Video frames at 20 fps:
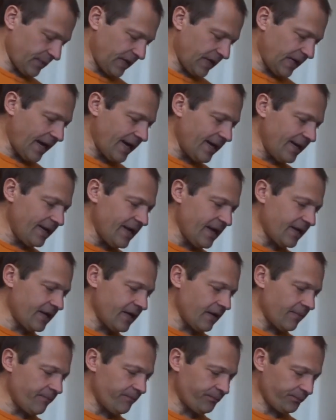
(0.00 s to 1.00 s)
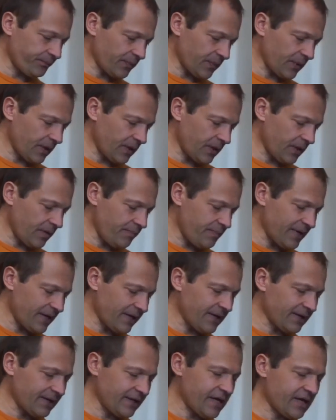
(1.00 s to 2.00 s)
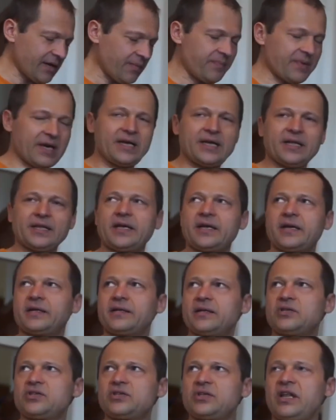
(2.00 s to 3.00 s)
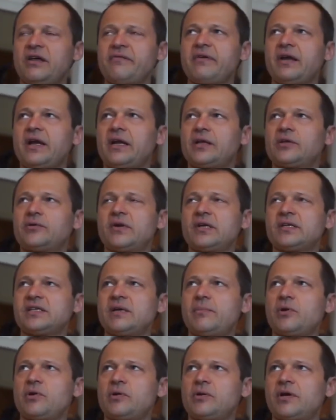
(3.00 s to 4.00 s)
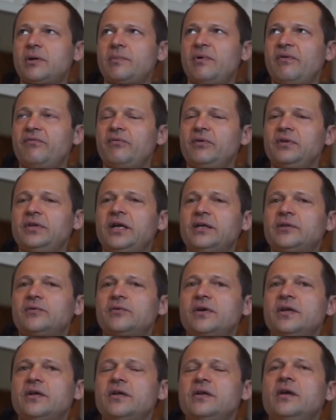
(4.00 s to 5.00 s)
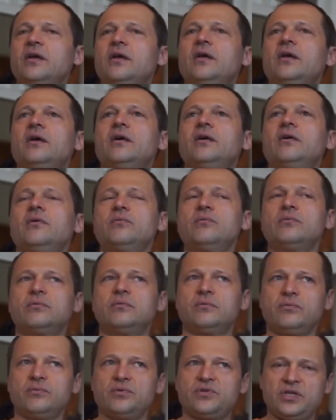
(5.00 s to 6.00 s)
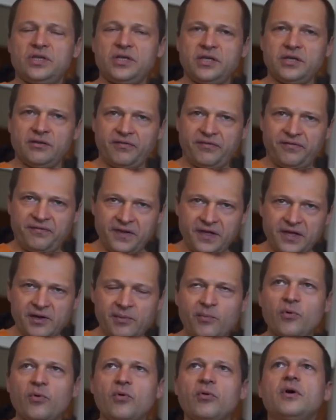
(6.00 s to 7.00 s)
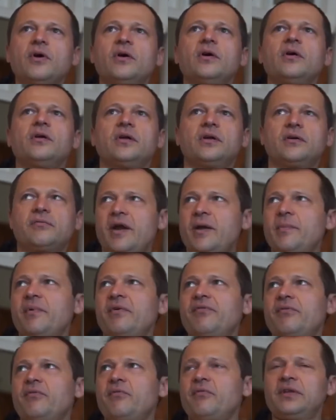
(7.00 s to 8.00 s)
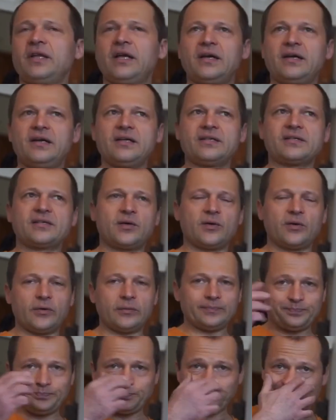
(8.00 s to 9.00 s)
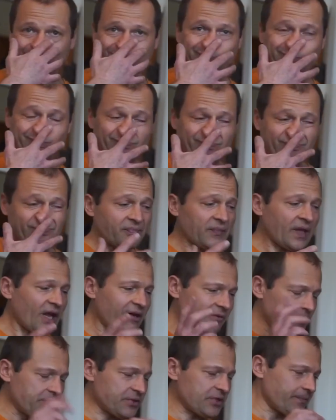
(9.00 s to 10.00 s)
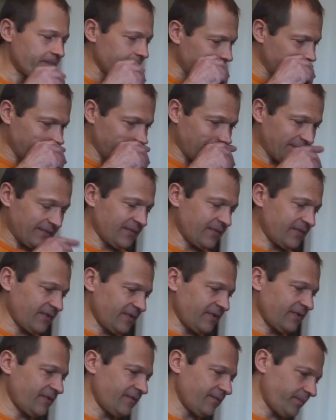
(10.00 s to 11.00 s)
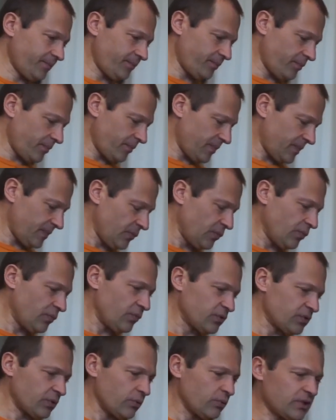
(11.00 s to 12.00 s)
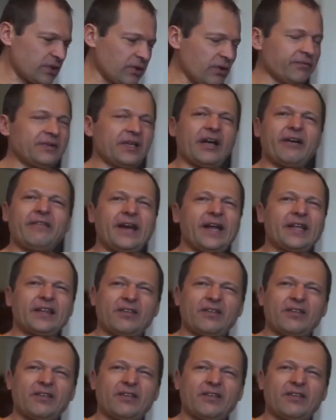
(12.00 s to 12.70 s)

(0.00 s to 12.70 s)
коллеги Берлинера. Берлинер это человек, который изобрел граммофон, который учинил фирму граммофон английскую. В общем, ну, условно говоря, это